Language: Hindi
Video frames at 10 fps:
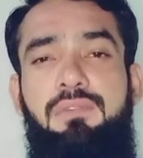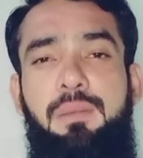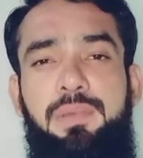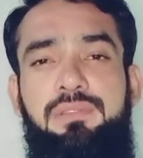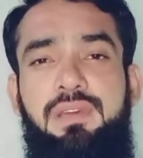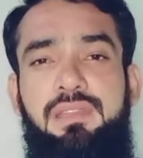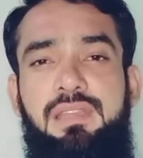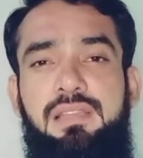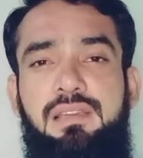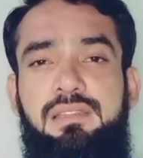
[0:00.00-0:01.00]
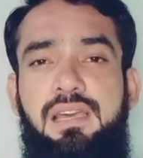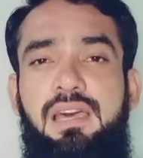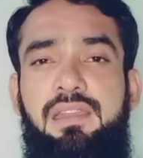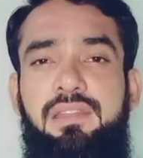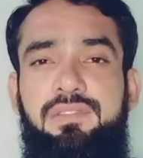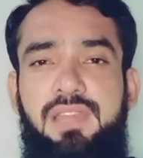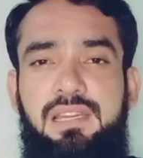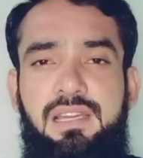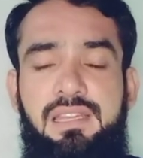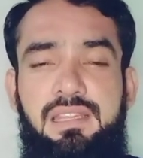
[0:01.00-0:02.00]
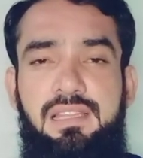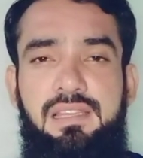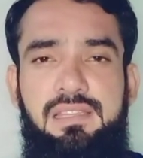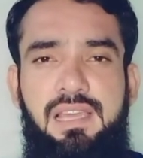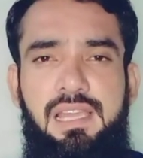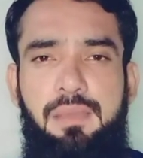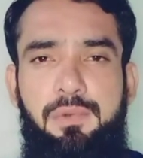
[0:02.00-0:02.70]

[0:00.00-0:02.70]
वापस कर दिया जाता है रिजेक्ट कर दिया जाता है कि